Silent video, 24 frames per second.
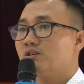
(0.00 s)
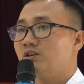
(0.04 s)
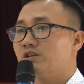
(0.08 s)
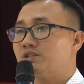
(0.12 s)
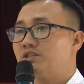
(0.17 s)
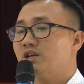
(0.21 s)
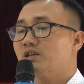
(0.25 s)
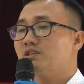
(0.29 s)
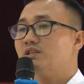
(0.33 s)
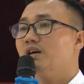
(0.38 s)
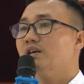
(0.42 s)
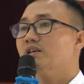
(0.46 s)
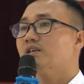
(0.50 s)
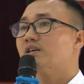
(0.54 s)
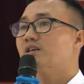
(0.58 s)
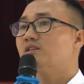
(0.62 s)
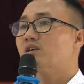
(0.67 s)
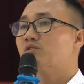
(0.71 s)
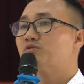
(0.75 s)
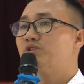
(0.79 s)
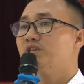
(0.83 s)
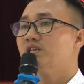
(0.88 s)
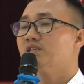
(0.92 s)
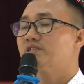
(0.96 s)
đại diện đơn vị
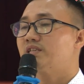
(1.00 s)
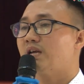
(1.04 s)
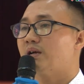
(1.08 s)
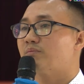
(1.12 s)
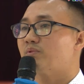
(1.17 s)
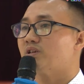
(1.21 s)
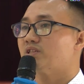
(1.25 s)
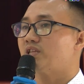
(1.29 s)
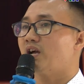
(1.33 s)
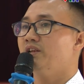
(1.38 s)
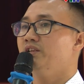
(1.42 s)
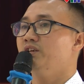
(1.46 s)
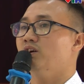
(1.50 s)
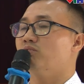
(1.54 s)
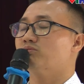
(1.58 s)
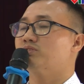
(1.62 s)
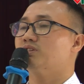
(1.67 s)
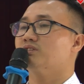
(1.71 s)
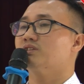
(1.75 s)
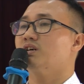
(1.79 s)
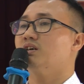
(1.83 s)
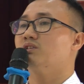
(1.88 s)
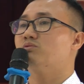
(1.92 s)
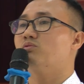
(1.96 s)
tư vấn chương trình
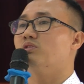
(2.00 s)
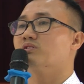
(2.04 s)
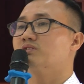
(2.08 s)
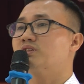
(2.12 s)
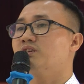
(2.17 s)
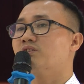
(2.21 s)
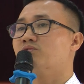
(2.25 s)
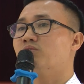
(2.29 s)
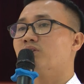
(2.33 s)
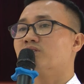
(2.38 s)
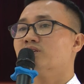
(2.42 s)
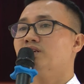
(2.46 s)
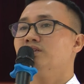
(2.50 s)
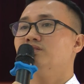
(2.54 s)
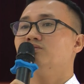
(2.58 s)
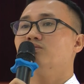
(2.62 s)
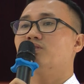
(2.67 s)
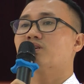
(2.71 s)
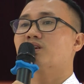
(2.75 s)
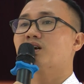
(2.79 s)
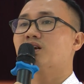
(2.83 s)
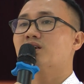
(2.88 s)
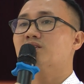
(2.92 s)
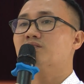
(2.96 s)
OCOP của tỉnh
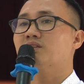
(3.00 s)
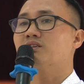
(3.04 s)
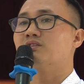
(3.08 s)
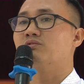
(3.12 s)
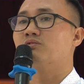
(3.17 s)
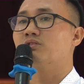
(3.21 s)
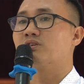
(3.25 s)
trình bày những